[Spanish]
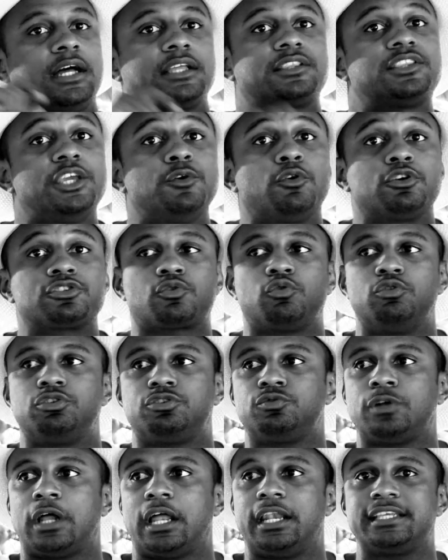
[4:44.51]
Activos
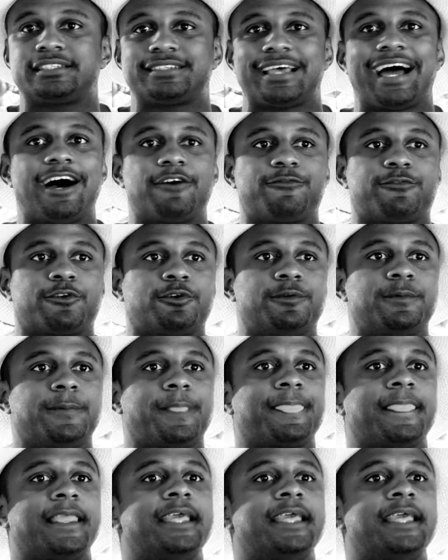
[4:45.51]
Culturales Afro,